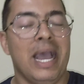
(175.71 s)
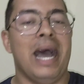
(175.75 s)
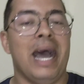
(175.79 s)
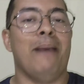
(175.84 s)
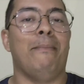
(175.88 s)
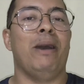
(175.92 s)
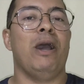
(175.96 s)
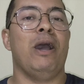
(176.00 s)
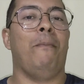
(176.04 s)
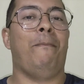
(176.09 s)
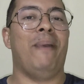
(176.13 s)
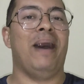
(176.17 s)
A
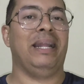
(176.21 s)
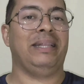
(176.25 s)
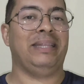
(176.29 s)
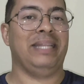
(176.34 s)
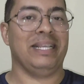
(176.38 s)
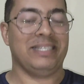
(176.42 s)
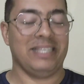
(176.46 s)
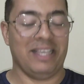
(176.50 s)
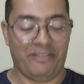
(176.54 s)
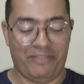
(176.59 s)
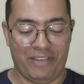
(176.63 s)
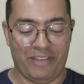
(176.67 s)
maior parte
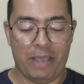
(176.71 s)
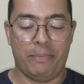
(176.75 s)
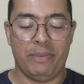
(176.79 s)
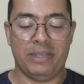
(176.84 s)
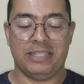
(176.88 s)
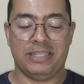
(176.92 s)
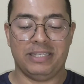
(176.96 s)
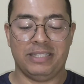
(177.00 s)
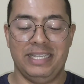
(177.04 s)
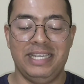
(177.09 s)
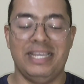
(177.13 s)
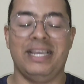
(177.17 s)
dessa verba
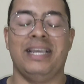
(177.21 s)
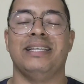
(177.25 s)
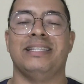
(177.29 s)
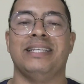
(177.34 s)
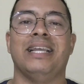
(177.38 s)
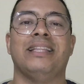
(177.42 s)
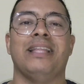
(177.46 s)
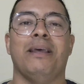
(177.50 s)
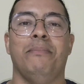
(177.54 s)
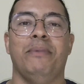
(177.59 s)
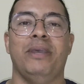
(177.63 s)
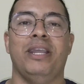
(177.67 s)
ia
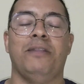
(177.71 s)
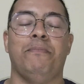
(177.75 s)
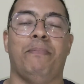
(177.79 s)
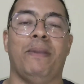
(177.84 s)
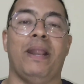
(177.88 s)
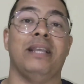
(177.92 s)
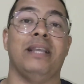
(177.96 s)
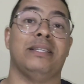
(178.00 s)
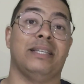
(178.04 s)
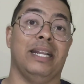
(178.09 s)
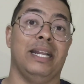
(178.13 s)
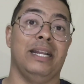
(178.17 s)
exatamente
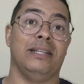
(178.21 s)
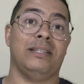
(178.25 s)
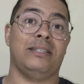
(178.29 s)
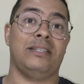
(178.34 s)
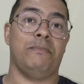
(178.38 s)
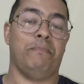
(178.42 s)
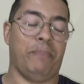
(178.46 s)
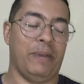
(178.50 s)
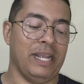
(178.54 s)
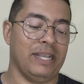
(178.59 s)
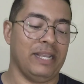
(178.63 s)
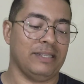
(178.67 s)
para as grandes
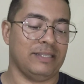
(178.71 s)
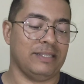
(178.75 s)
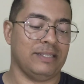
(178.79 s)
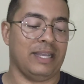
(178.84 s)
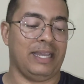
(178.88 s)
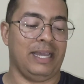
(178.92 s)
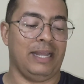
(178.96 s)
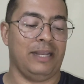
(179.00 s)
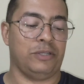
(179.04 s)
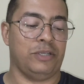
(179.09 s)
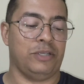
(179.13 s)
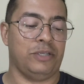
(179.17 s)
imprensas,
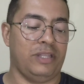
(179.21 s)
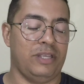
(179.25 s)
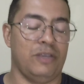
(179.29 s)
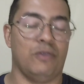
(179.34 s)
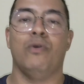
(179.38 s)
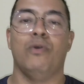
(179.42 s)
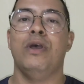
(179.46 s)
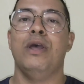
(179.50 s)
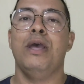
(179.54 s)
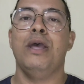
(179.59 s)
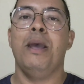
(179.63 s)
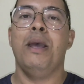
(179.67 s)
aquelas que
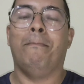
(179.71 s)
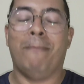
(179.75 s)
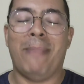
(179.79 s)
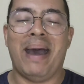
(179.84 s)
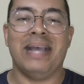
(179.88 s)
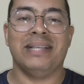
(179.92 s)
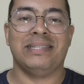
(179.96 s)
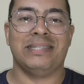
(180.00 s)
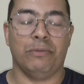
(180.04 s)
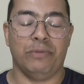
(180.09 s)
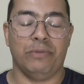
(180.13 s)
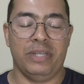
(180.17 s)
tinham
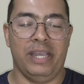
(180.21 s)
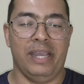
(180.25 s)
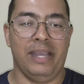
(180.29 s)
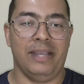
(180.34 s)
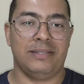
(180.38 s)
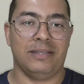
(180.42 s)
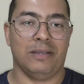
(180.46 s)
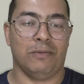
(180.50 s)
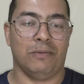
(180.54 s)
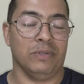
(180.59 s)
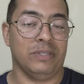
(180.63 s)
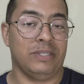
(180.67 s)
mais
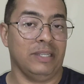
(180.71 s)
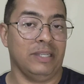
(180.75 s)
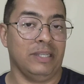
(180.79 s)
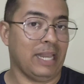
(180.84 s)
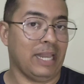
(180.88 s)
audiência quando se